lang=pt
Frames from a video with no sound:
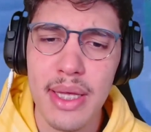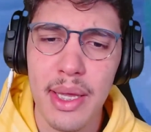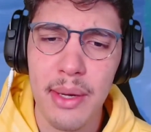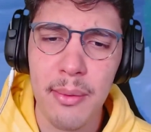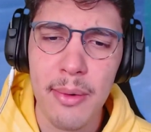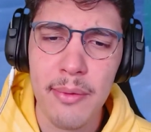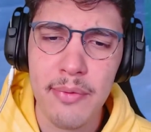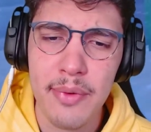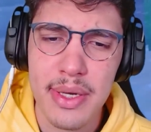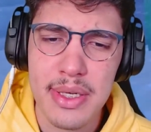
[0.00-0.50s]
aí
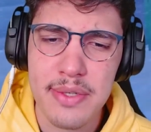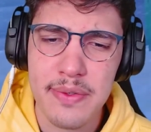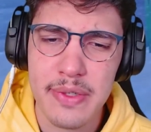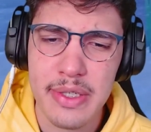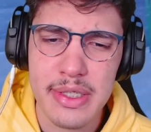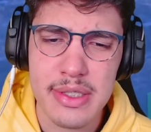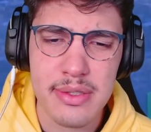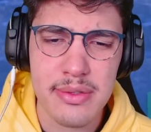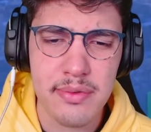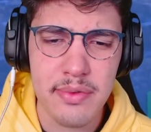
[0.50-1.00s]
qual foi a
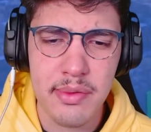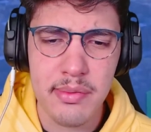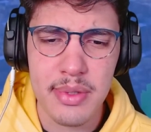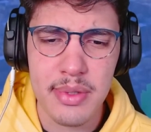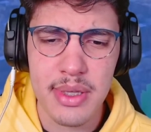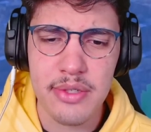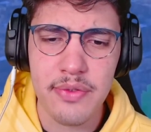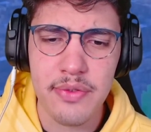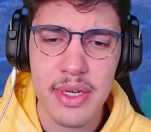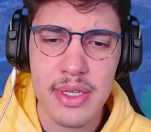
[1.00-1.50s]
diferença. Não vi
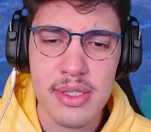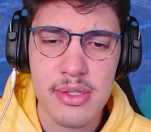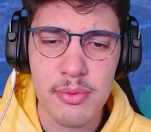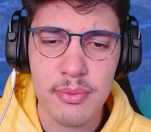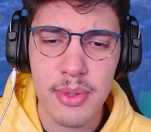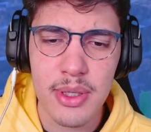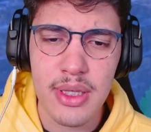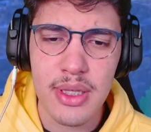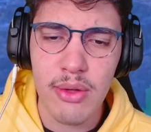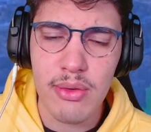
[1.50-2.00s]
muita diferença no
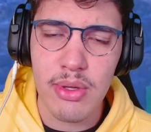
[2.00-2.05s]
portal,